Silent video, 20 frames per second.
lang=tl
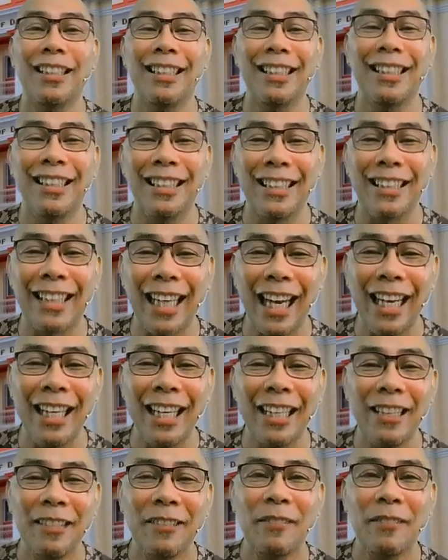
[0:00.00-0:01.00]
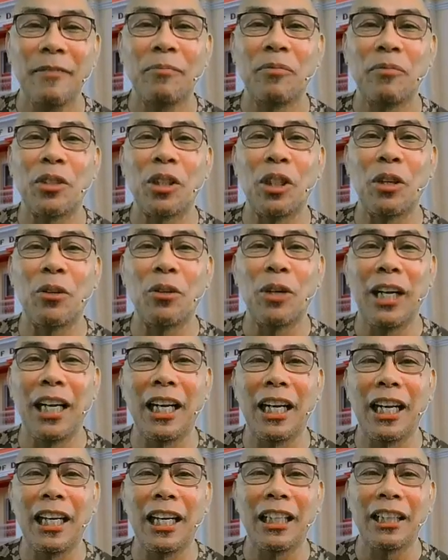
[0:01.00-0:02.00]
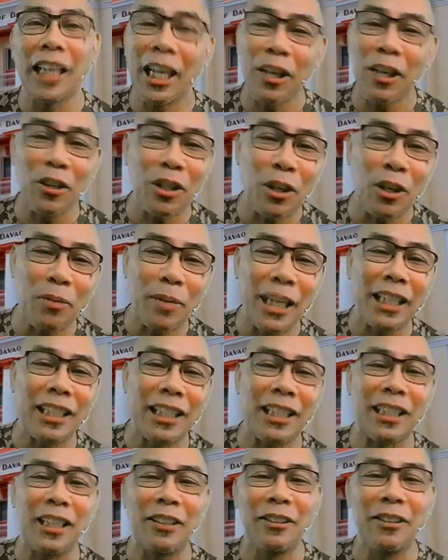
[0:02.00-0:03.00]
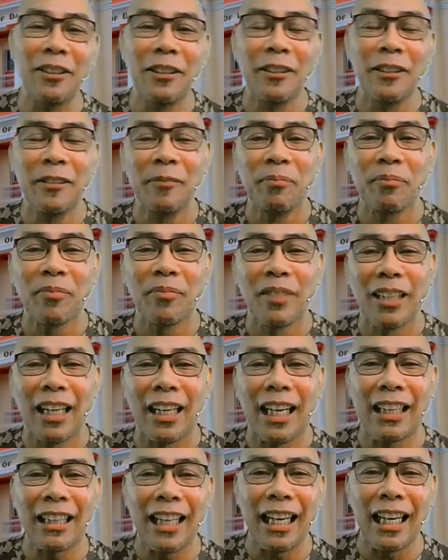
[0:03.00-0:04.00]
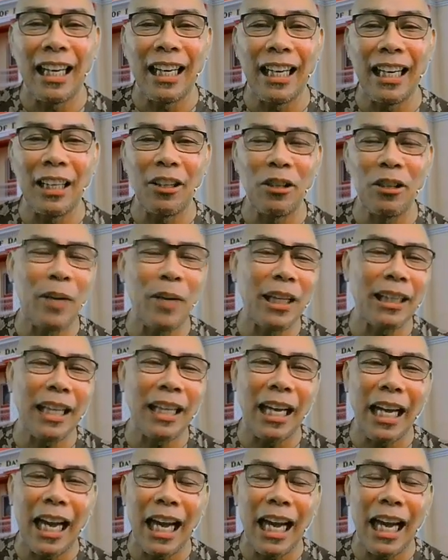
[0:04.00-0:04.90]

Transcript: Okay? So, uh, thank you so much, no? At uh, you know what?